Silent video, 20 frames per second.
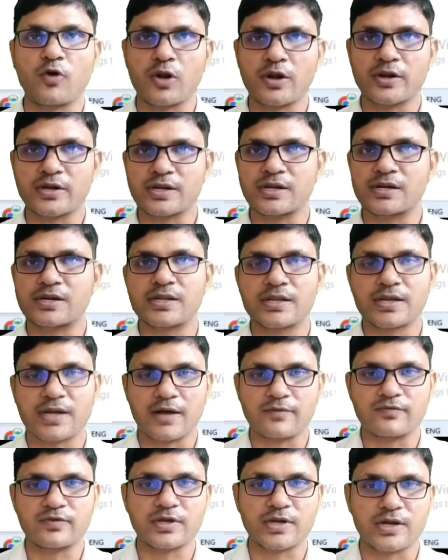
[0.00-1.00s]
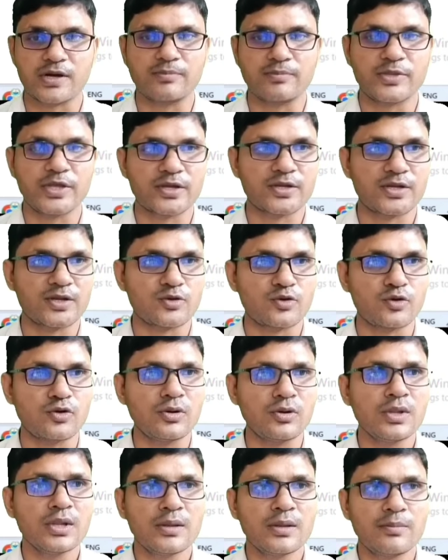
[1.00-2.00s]
वॉलिटिलिटी काफ़ी कम देखने
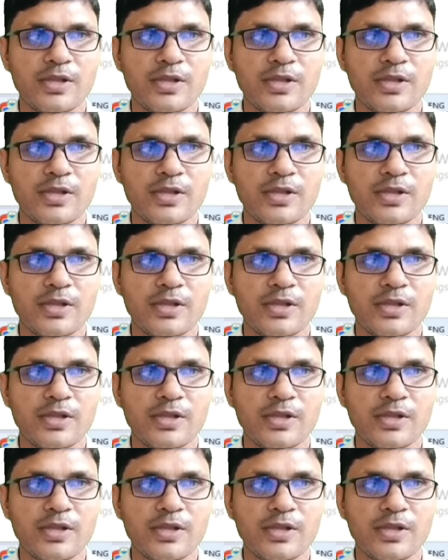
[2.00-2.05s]
को